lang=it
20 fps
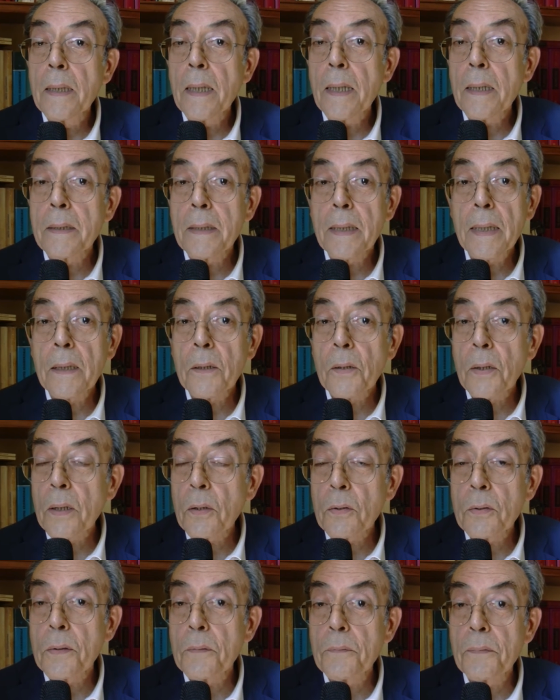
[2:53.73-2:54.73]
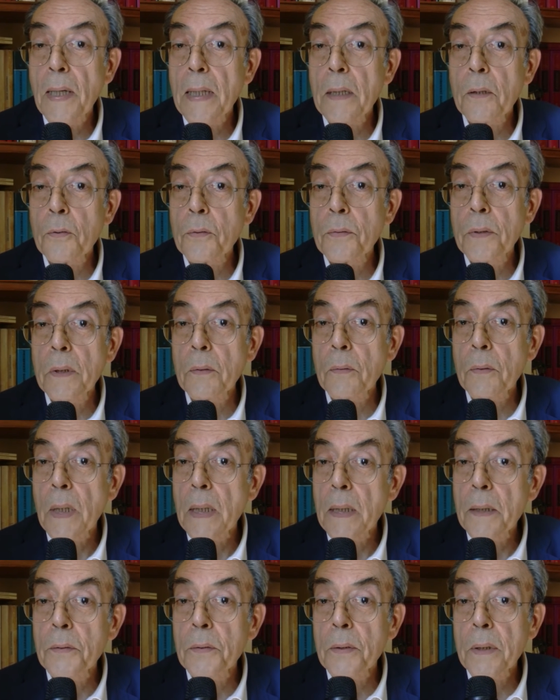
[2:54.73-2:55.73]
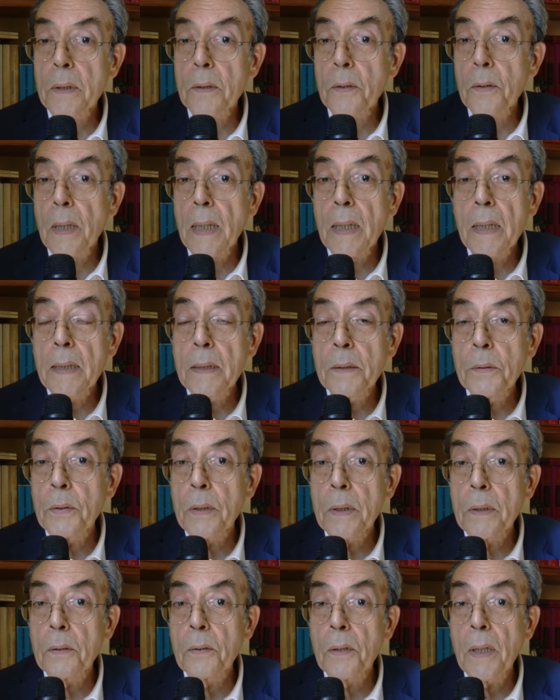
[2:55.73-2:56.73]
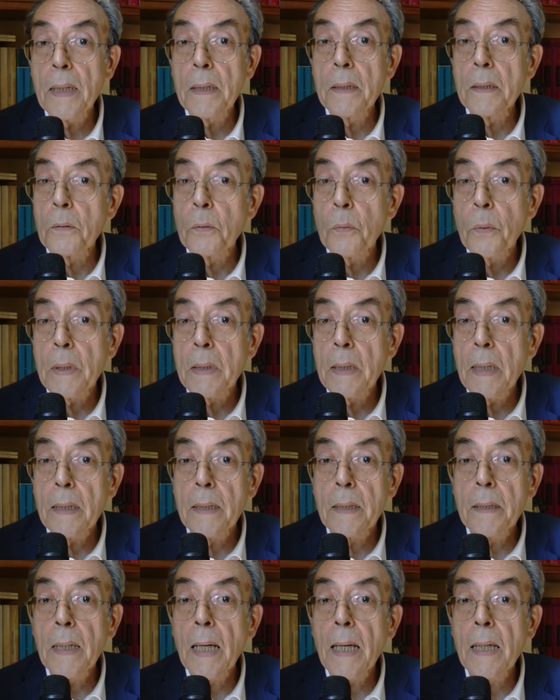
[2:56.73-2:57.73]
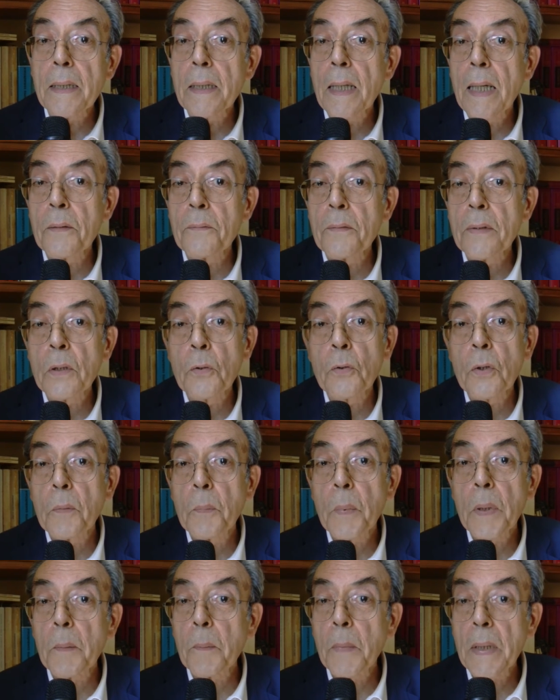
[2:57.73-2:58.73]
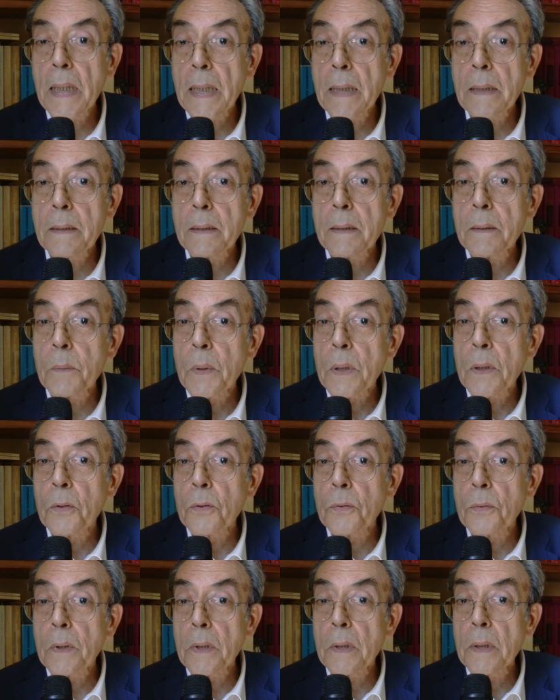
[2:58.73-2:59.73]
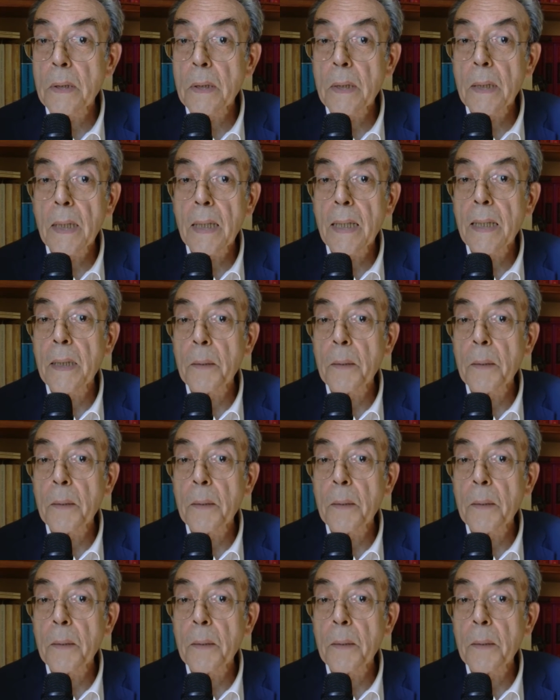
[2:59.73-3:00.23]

È chiaro che non si fa così una legge elettorale, la legge elettorale deve guardare ai, ai valori permanenti, per così dire, la